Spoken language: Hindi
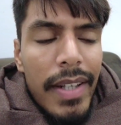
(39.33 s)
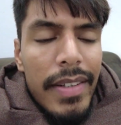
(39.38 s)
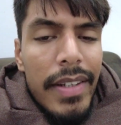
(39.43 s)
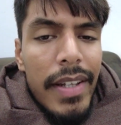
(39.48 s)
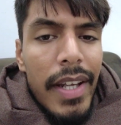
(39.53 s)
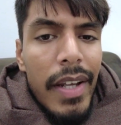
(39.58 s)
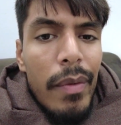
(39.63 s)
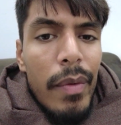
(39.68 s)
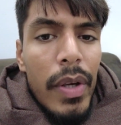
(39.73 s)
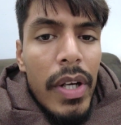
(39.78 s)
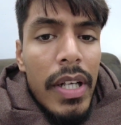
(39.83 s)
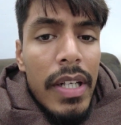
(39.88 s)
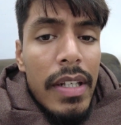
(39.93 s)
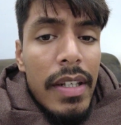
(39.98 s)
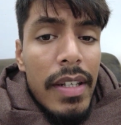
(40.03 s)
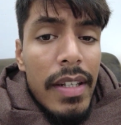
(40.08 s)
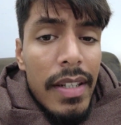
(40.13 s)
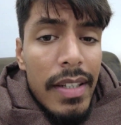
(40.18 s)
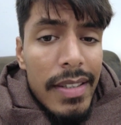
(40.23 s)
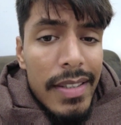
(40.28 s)
बाद एक विकेट
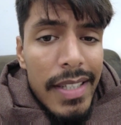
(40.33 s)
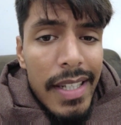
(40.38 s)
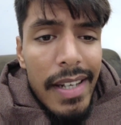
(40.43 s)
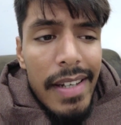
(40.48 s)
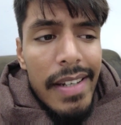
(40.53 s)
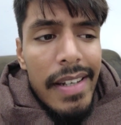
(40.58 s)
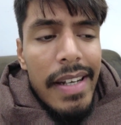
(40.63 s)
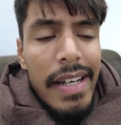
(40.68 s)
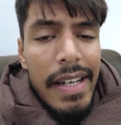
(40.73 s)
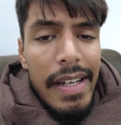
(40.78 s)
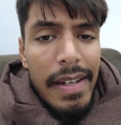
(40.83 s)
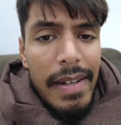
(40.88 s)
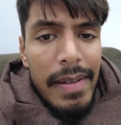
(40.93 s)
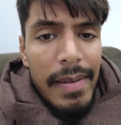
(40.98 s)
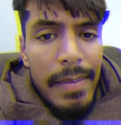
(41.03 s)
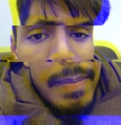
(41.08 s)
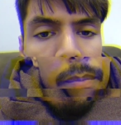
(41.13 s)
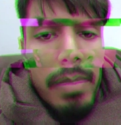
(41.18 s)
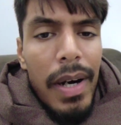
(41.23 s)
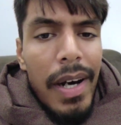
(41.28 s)
गिरता ही गया
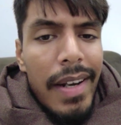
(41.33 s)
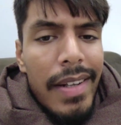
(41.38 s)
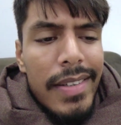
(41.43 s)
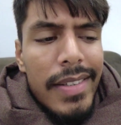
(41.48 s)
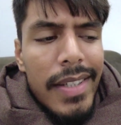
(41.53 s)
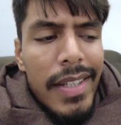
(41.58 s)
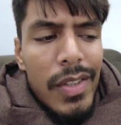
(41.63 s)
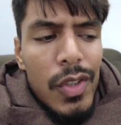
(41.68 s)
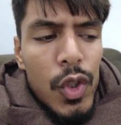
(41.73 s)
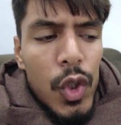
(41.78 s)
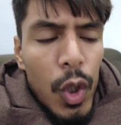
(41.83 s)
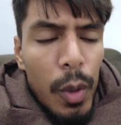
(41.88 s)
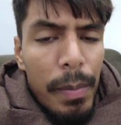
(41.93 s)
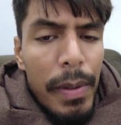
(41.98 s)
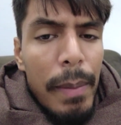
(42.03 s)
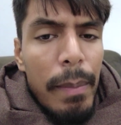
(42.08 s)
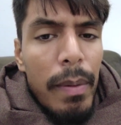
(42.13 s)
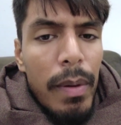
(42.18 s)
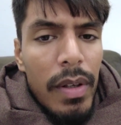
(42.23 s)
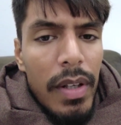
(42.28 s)
भारत का जो
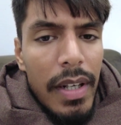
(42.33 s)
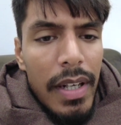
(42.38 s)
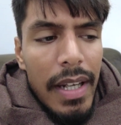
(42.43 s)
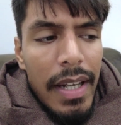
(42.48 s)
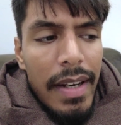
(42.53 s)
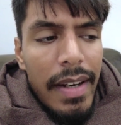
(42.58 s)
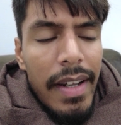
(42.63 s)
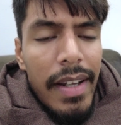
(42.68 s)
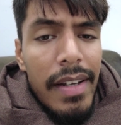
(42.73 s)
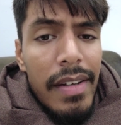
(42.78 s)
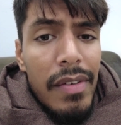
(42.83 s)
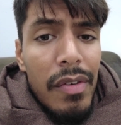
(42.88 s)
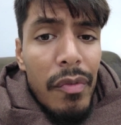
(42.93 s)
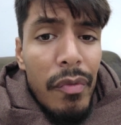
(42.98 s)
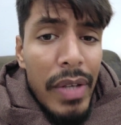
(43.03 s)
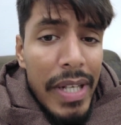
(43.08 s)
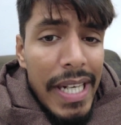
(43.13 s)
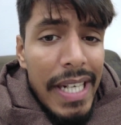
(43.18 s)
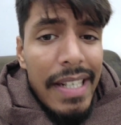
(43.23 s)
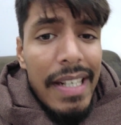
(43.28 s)
भी बॉलर आ रहा है
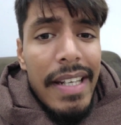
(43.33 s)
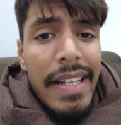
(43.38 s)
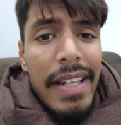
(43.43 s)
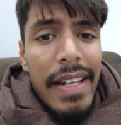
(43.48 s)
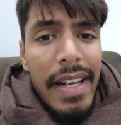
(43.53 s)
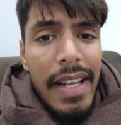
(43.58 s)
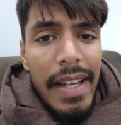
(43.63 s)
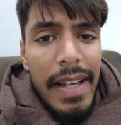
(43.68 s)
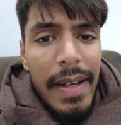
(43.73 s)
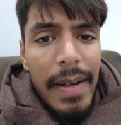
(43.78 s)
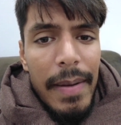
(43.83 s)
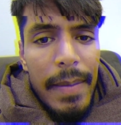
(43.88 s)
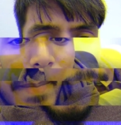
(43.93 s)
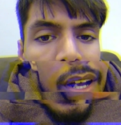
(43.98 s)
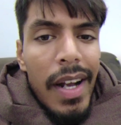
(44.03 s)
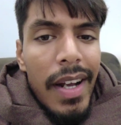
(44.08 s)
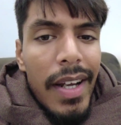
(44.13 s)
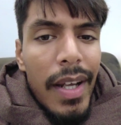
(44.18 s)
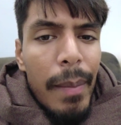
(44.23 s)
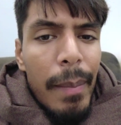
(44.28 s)
विकेट ले रहा है
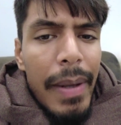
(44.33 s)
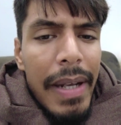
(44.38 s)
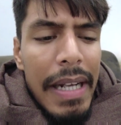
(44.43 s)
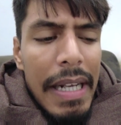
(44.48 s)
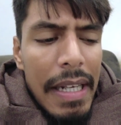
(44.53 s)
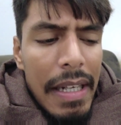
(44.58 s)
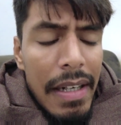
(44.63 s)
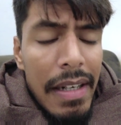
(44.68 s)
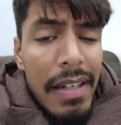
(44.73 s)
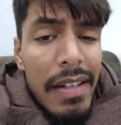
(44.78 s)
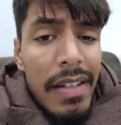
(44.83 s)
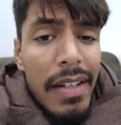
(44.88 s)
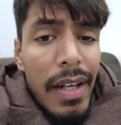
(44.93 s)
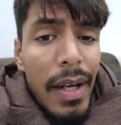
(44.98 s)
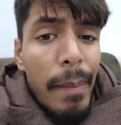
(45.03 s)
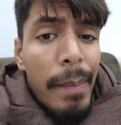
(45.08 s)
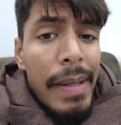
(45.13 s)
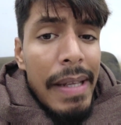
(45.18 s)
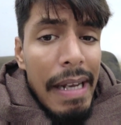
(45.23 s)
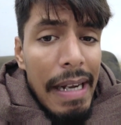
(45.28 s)
अगर मैं करंट
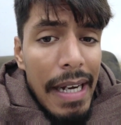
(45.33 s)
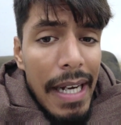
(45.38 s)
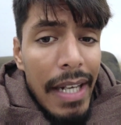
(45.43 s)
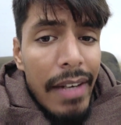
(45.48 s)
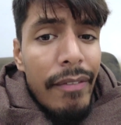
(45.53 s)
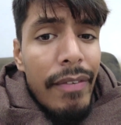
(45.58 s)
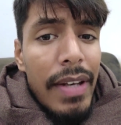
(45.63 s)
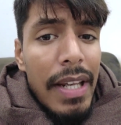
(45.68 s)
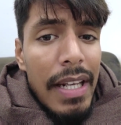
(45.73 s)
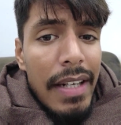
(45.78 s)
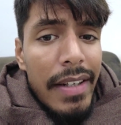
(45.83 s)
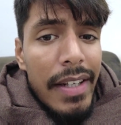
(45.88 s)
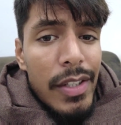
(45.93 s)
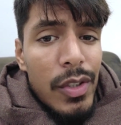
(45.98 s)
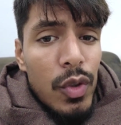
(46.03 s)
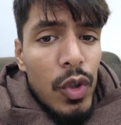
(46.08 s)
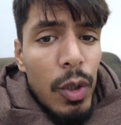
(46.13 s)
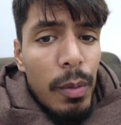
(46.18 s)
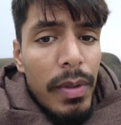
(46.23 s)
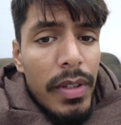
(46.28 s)
अभी हाल फिलहाल का
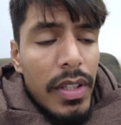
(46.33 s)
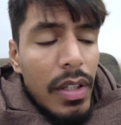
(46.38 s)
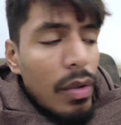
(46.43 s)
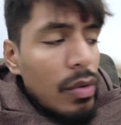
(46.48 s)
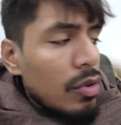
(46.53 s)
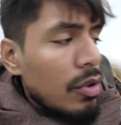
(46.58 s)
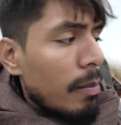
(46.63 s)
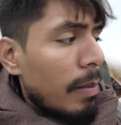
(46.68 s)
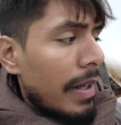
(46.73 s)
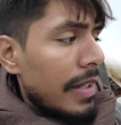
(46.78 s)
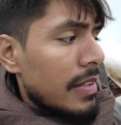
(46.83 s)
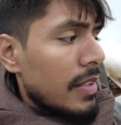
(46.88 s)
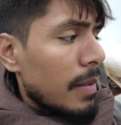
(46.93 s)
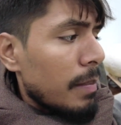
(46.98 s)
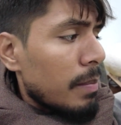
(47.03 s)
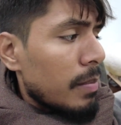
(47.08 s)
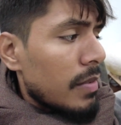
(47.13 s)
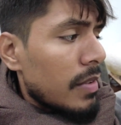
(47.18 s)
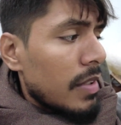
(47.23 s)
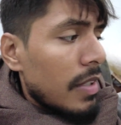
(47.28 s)
स्कोर बताऊं तो भाई
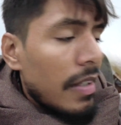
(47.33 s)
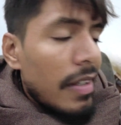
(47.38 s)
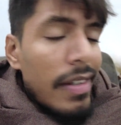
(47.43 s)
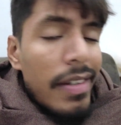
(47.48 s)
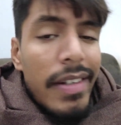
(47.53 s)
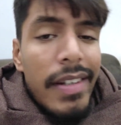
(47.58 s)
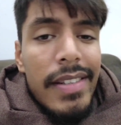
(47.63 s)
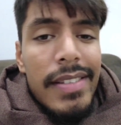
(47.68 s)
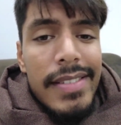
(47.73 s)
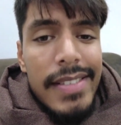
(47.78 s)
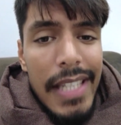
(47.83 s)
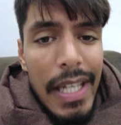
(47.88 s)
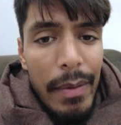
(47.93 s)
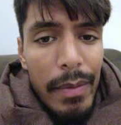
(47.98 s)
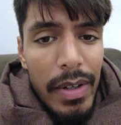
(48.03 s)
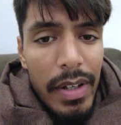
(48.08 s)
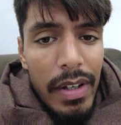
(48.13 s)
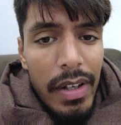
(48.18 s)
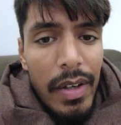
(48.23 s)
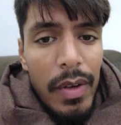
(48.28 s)
साहब 37
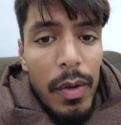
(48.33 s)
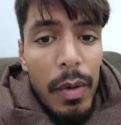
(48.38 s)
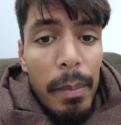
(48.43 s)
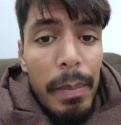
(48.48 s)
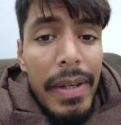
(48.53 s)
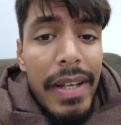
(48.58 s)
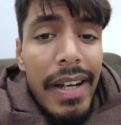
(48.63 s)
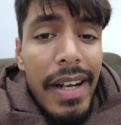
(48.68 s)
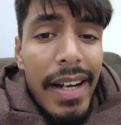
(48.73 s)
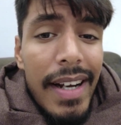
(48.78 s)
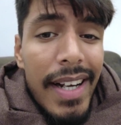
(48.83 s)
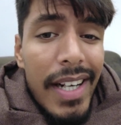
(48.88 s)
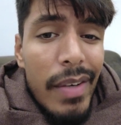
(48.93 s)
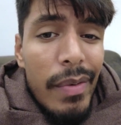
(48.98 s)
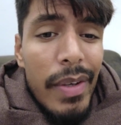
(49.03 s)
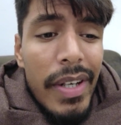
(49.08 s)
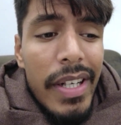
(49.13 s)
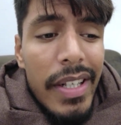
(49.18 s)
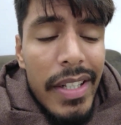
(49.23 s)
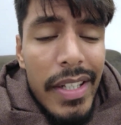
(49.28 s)
रनों पे आठ
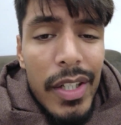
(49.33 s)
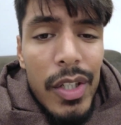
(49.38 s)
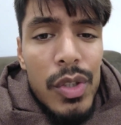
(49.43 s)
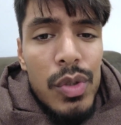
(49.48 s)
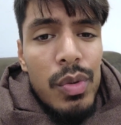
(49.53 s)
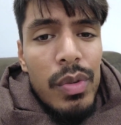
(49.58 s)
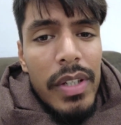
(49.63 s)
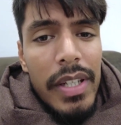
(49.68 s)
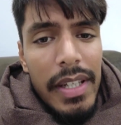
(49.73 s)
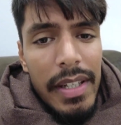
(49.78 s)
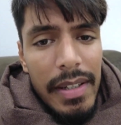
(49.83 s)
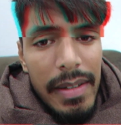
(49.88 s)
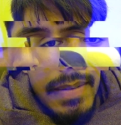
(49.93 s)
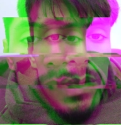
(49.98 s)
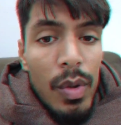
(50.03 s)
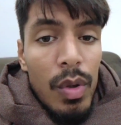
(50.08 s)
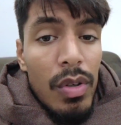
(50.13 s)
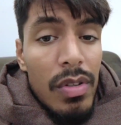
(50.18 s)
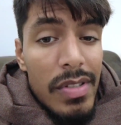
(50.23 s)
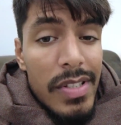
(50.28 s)
विकेट गिर चुके हैं
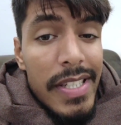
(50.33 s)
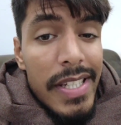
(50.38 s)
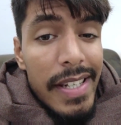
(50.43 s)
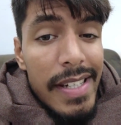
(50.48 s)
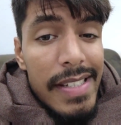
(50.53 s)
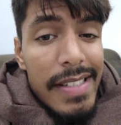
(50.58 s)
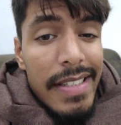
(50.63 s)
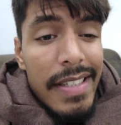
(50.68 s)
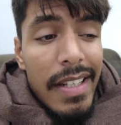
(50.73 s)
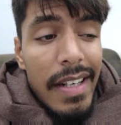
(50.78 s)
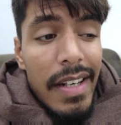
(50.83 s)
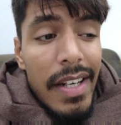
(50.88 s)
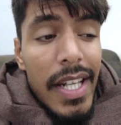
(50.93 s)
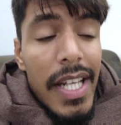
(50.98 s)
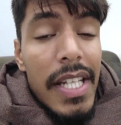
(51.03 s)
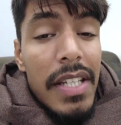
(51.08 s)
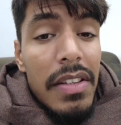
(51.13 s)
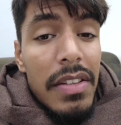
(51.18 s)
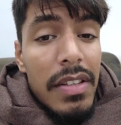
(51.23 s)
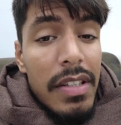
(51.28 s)
और चेज करना
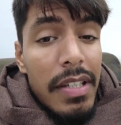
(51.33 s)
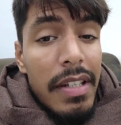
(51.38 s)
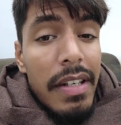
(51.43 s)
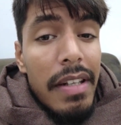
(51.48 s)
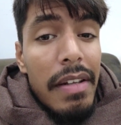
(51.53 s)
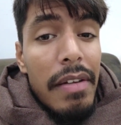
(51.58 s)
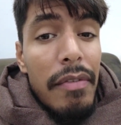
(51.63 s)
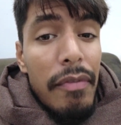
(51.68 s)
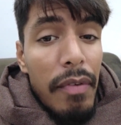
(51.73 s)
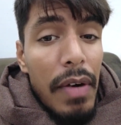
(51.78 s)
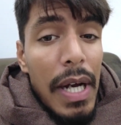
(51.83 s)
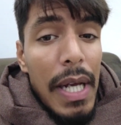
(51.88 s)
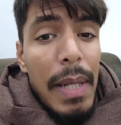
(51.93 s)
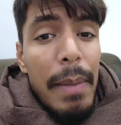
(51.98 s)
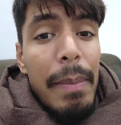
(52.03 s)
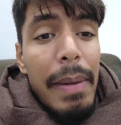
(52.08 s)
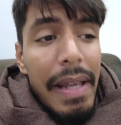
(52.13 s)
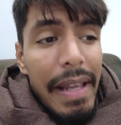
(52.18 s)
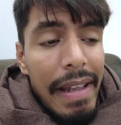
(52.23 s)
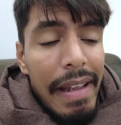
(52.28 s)
है थ्री
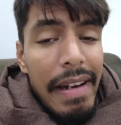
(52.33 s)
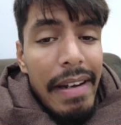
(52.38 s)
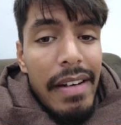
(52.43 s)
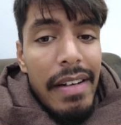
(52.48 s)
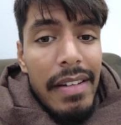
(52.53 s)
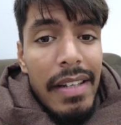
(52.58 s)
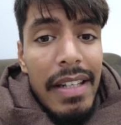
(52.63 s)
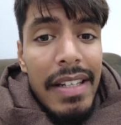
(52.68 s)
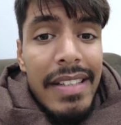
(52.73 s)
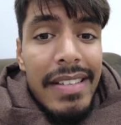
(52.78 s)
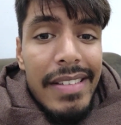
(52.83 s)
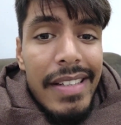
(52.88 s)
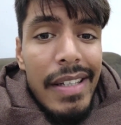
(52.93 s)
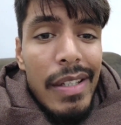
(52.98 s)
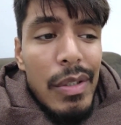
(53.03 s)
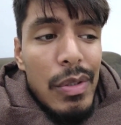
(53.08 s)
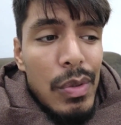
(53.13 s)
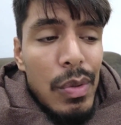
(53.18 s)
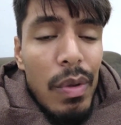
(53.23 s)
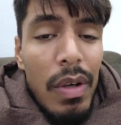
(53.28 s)
फाइव एट यानी
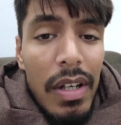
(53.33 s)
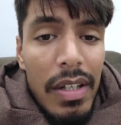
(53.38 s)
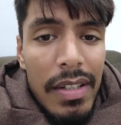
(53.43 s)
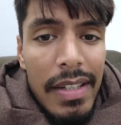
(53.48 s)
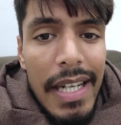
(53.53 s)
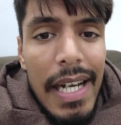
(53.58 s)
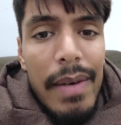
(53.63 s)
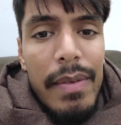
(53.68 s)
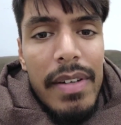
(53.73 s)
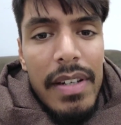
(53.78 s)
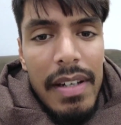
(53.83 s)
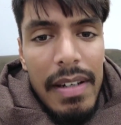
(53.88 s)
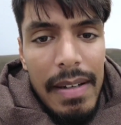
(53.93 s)
तीन सौ अट्ठावन